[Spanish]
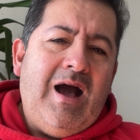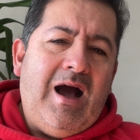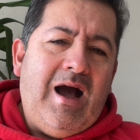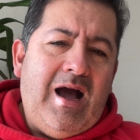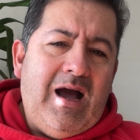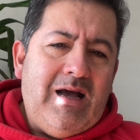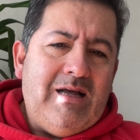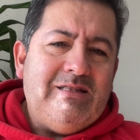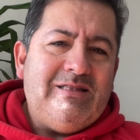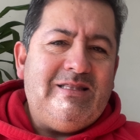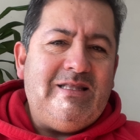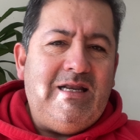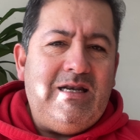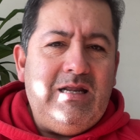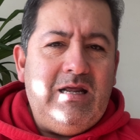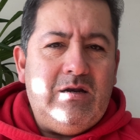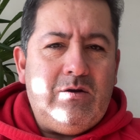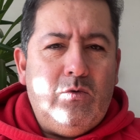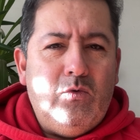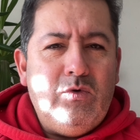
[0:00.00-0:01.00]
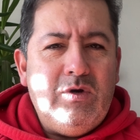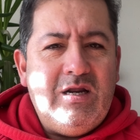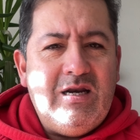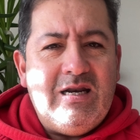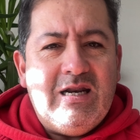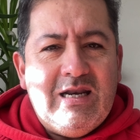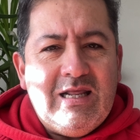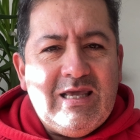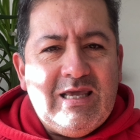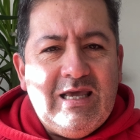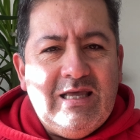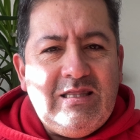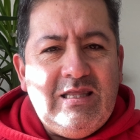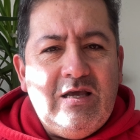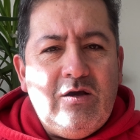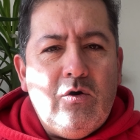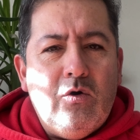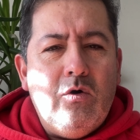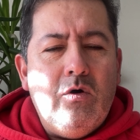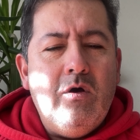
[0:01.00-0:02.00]
a tener un
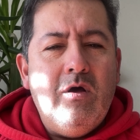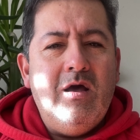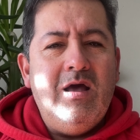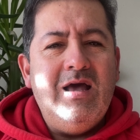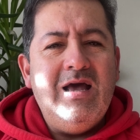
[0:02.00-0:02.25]
energético